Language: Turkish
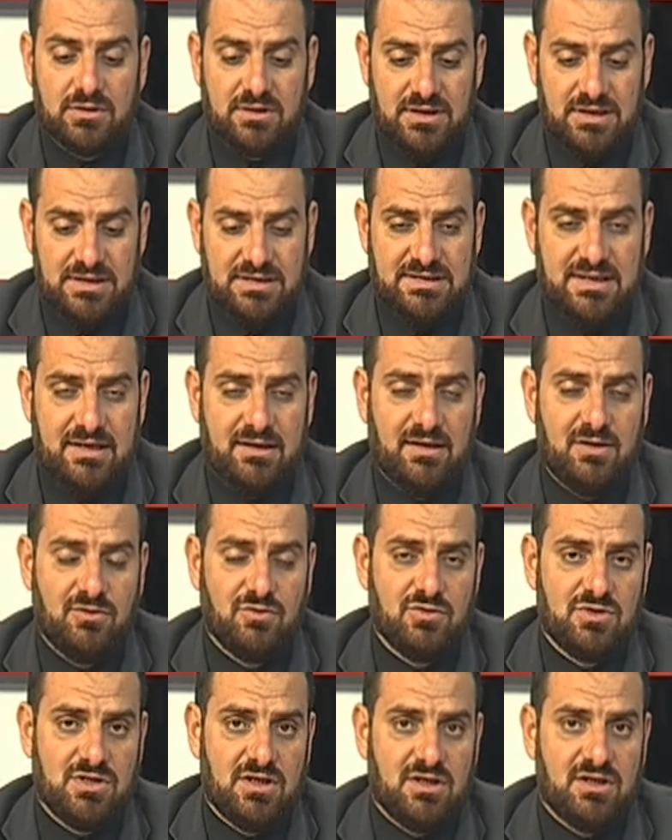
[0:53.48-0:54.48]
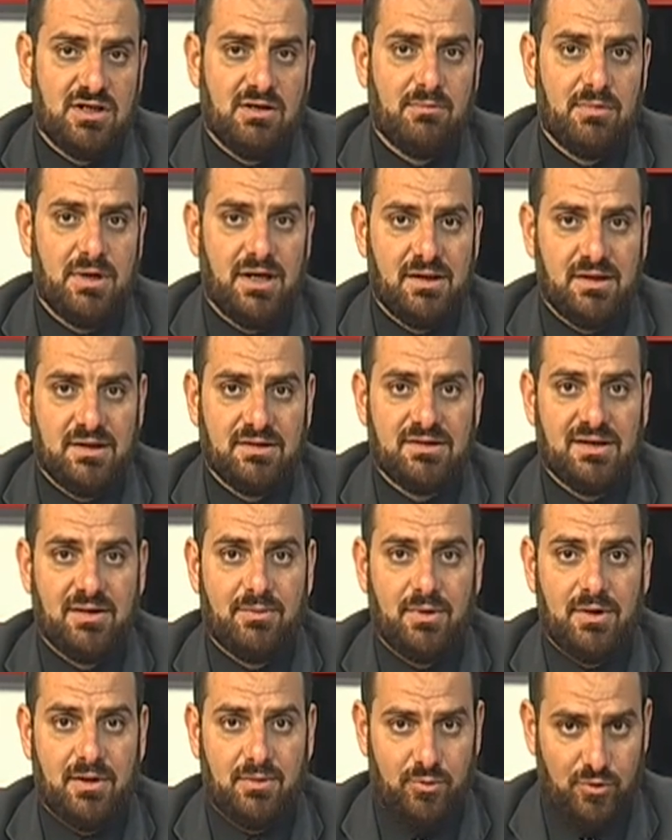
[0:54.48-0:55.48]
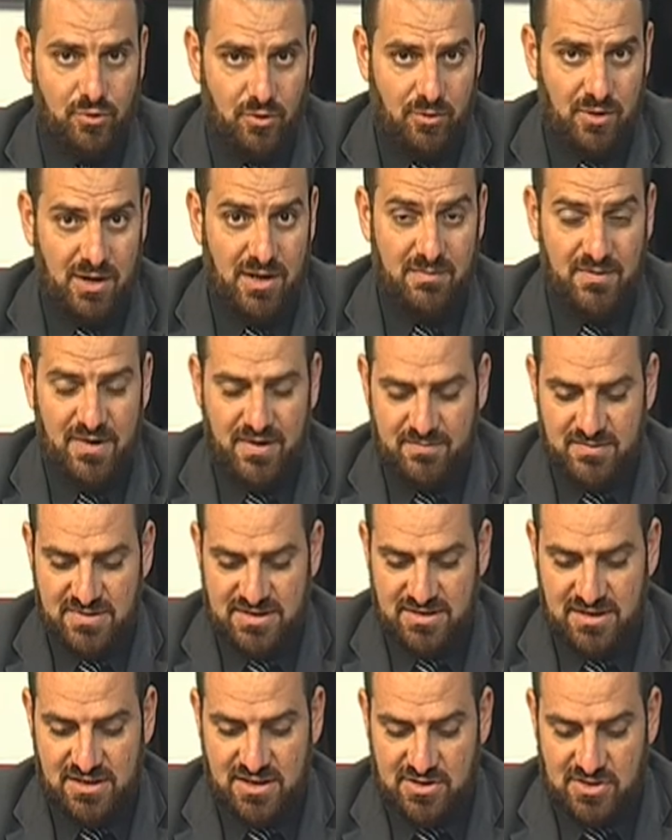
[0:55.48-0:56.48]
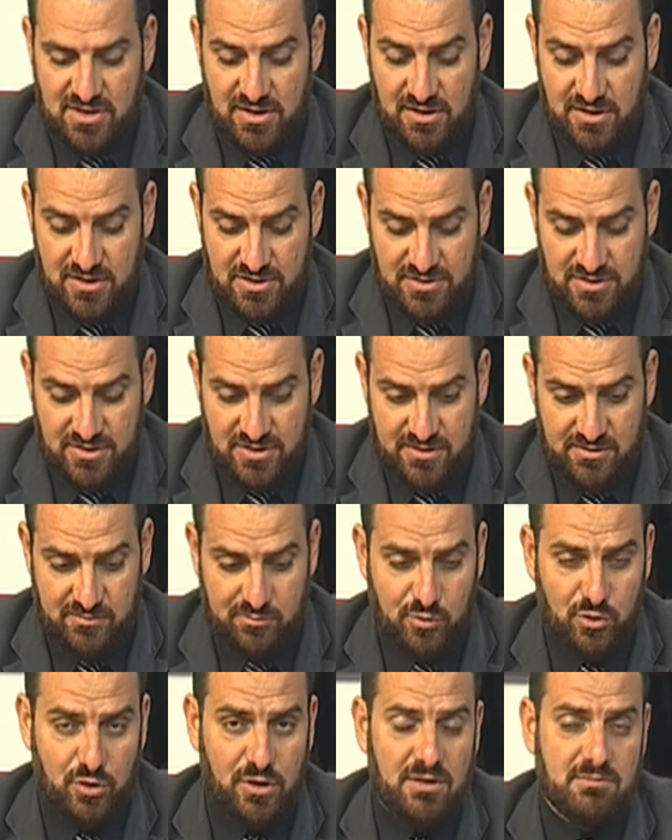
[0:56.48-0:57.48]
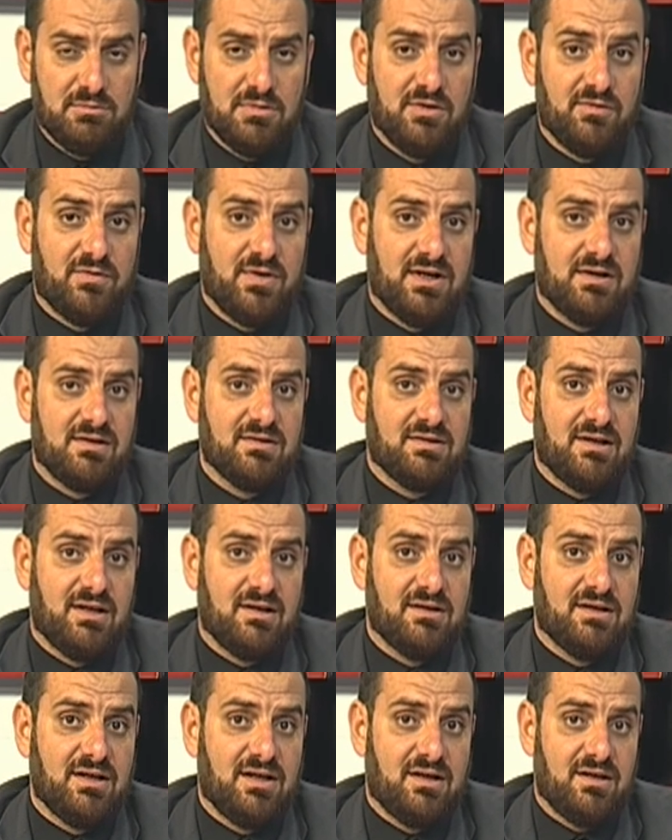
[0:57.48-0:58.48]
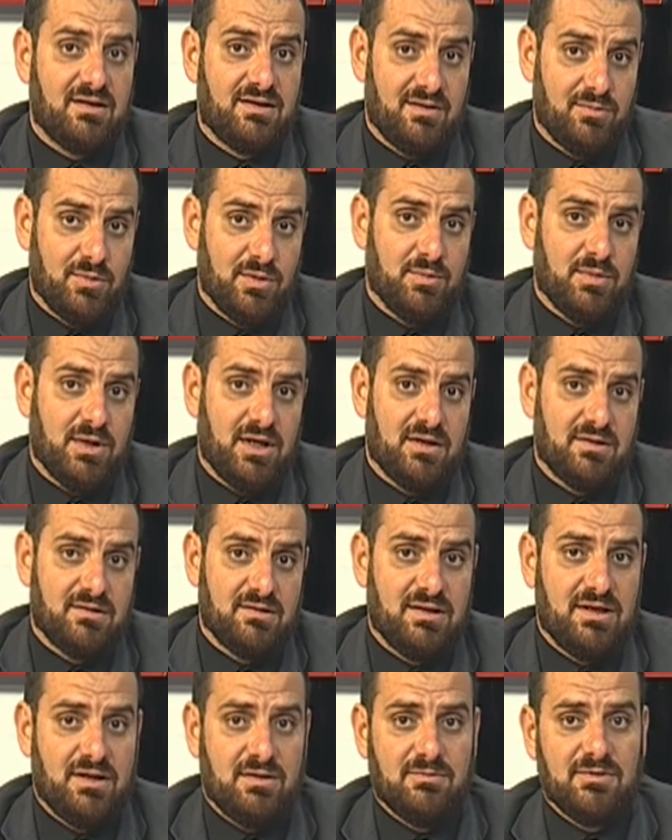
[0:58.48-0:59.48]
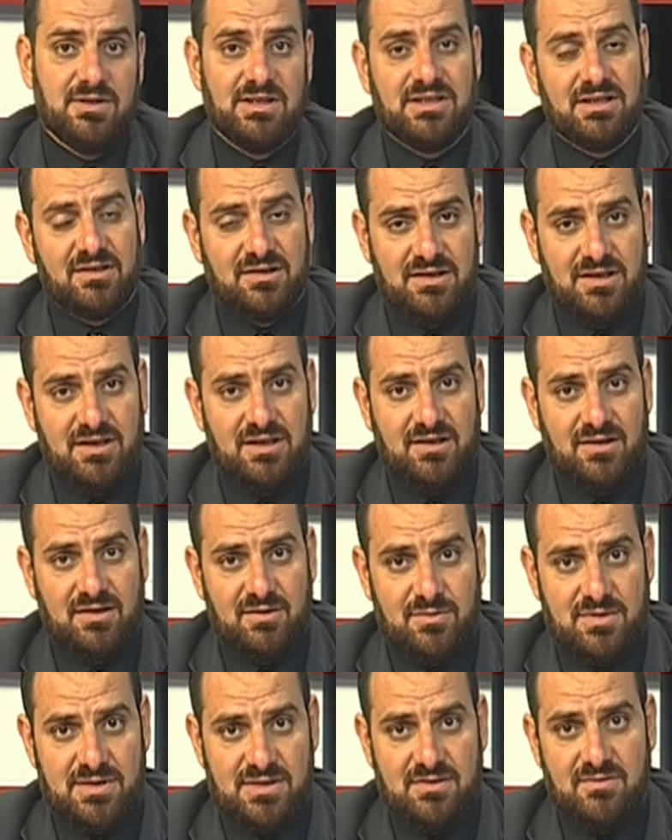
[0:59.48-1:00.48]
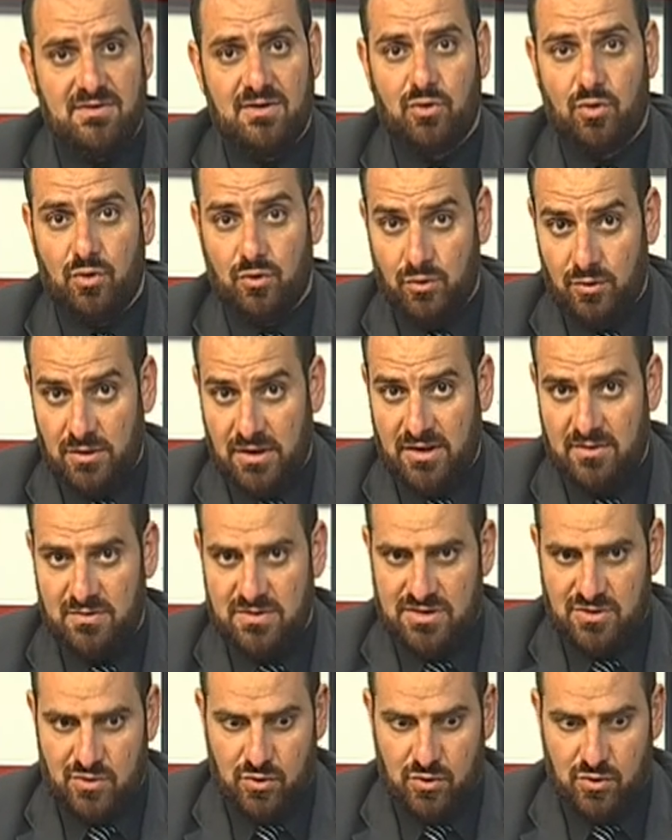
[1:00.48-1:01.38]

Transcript: internet üzerinden bağlantı yaparak programlarımızı gerçekleştirdik. Bu hem bir farkındalık yaratabilmek adına hem de kendi kendimizi ve konuklarımızı